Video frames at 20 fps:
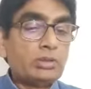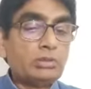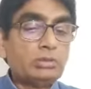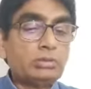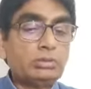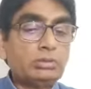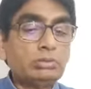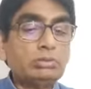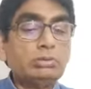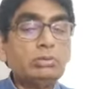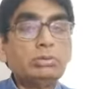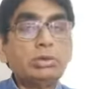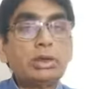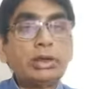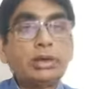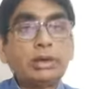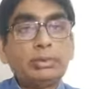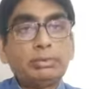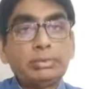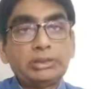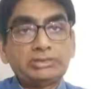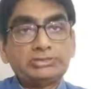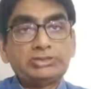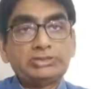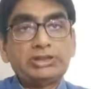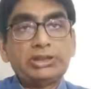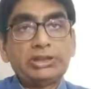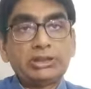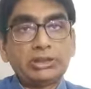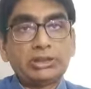तो
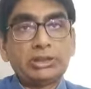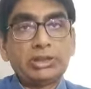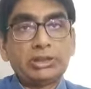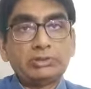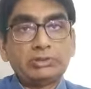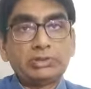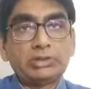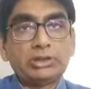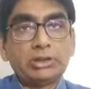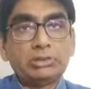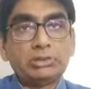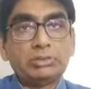अब्बासीद खिलाफत की